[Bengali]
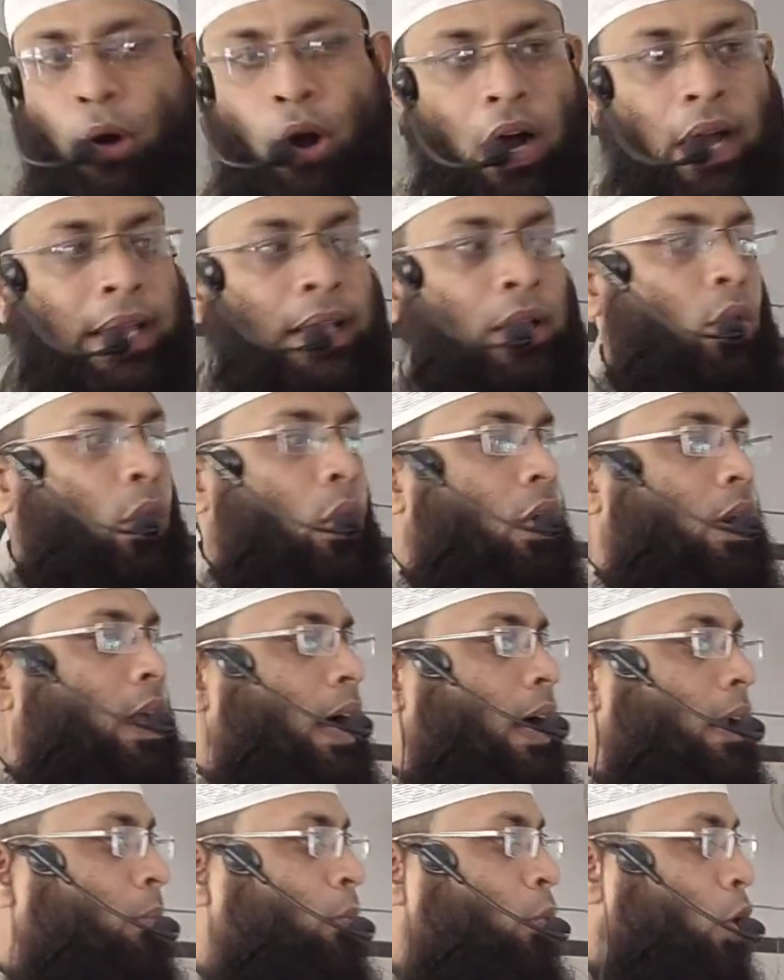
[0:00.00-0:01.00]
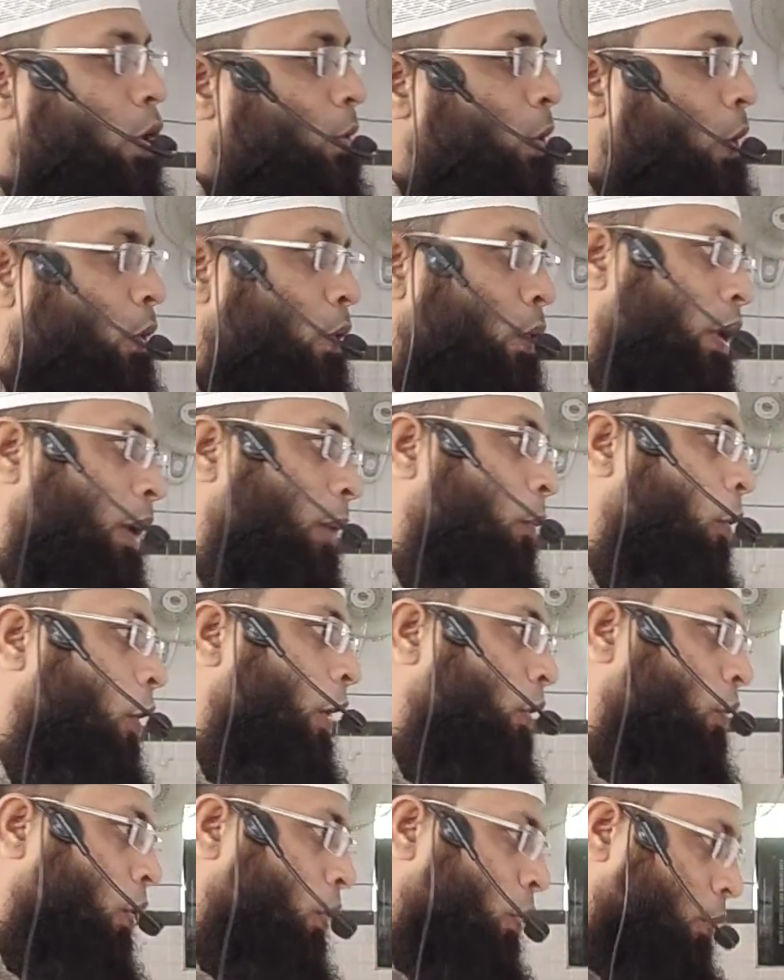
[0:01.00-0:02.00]
ভয় করার মতো করে
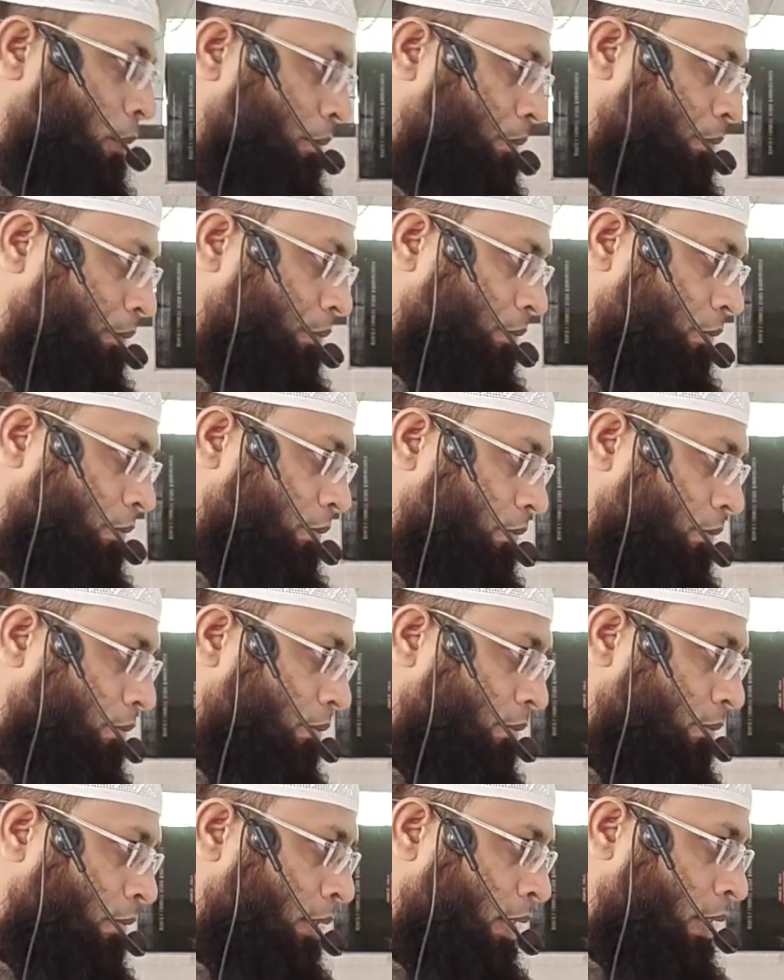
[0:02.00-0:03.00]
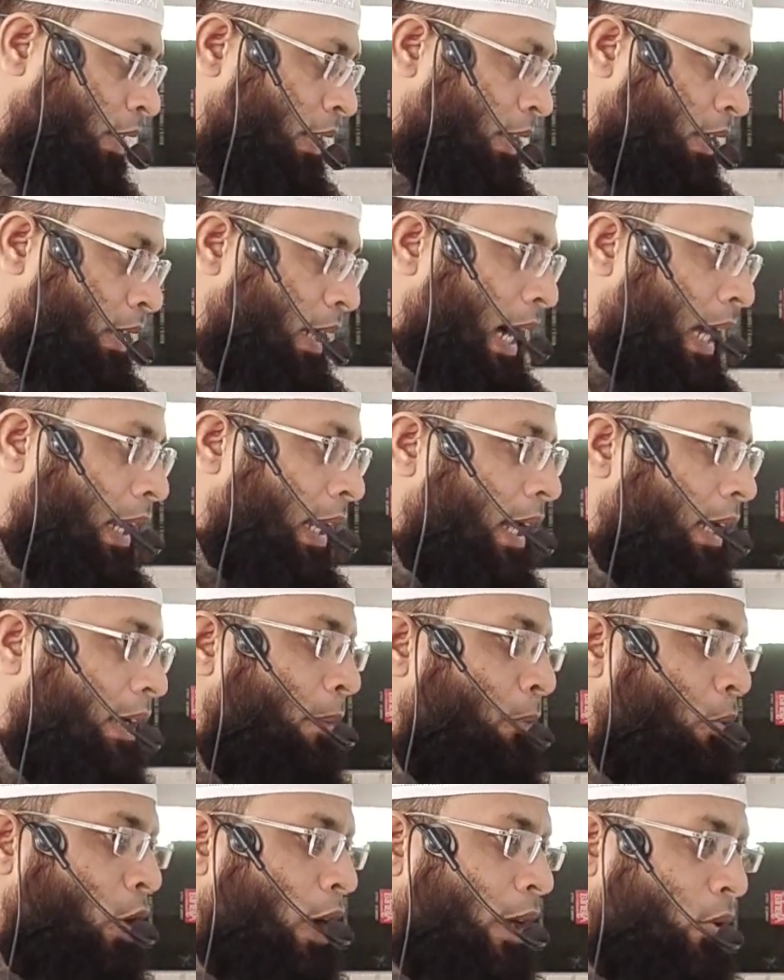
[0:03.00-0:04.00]
ভয় করো
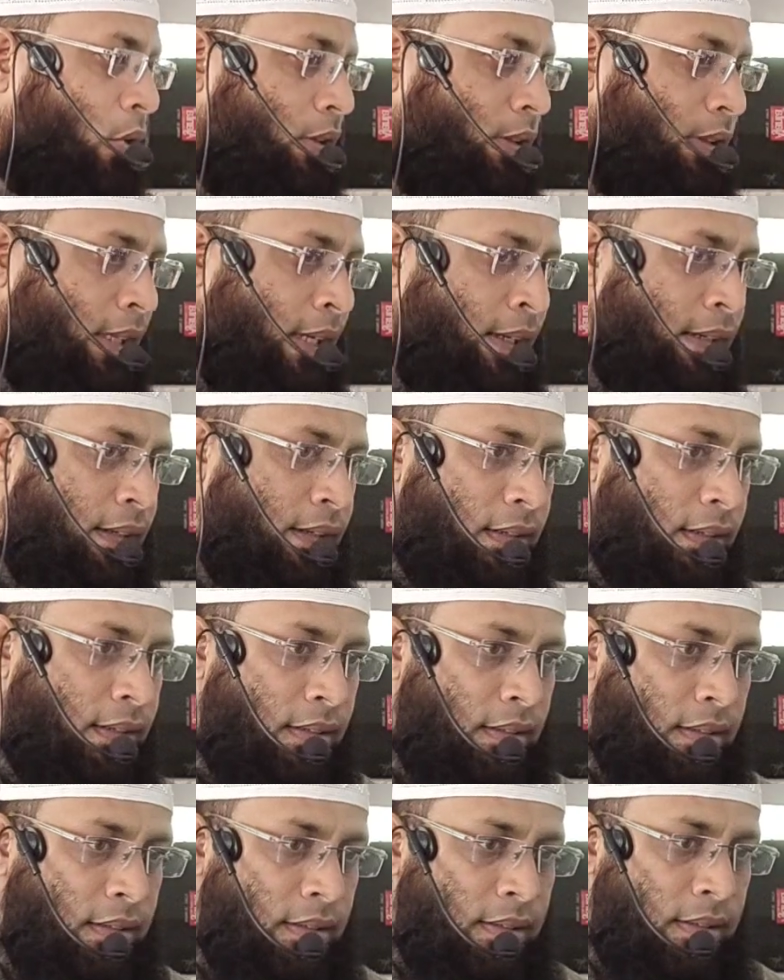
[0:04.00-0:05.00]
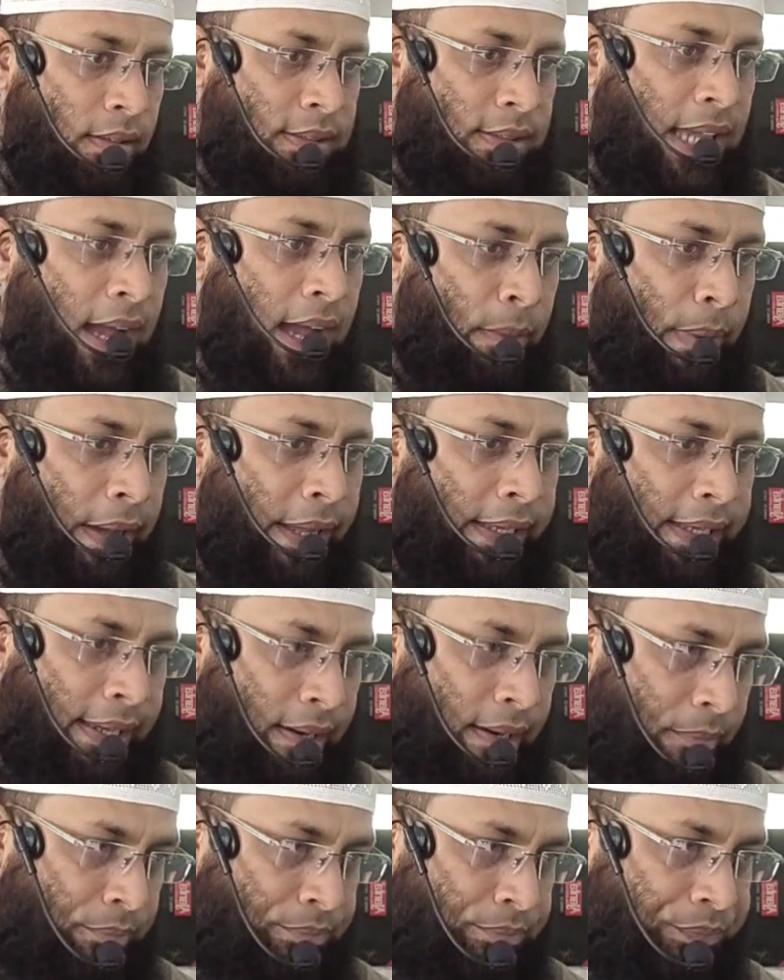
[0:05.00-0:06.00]
আল্লাহকে ভয় করতেন সাহাবাই
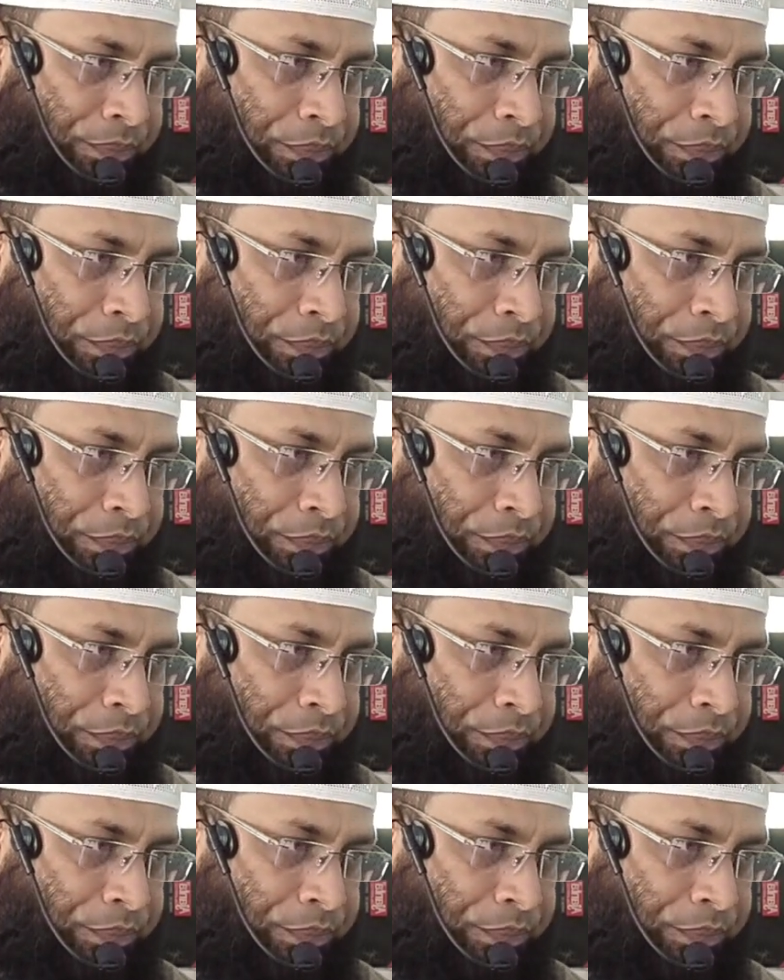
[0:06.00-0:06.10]
কেরাম